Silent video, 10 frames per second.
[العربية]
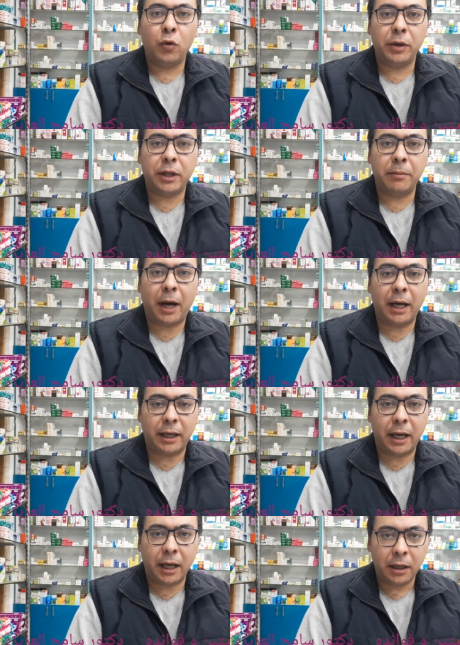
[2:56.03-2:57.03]
ويتم
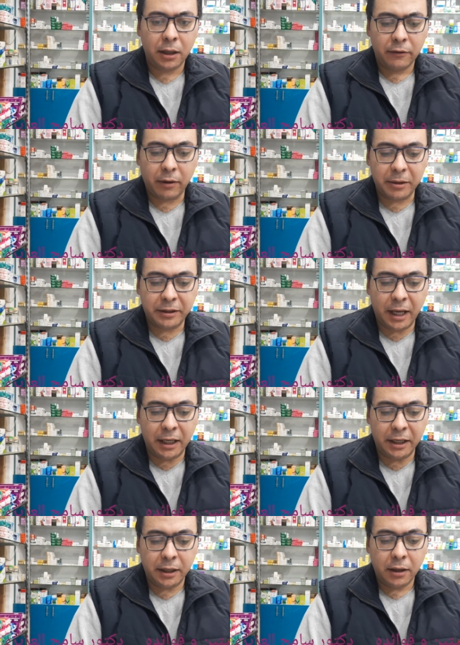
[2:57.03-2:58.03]
حرقها
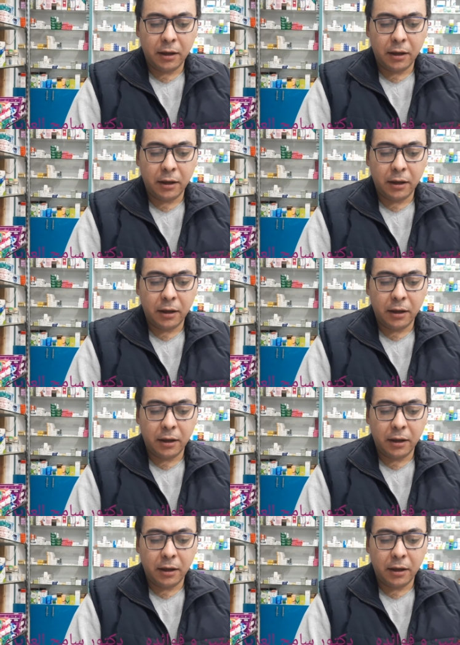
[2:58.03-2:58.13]
فبالتالي